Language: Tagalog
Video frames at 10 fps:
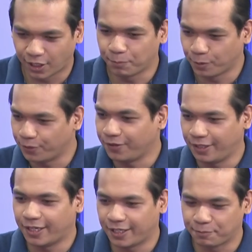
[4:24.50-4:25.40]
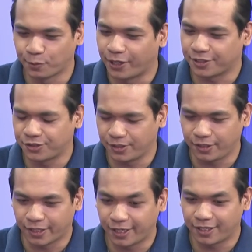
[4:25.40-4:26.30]
Opo, lahat po
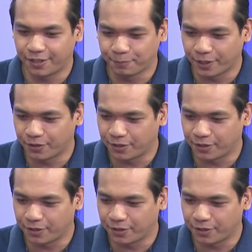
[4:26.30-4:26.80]
actually. Uh, meron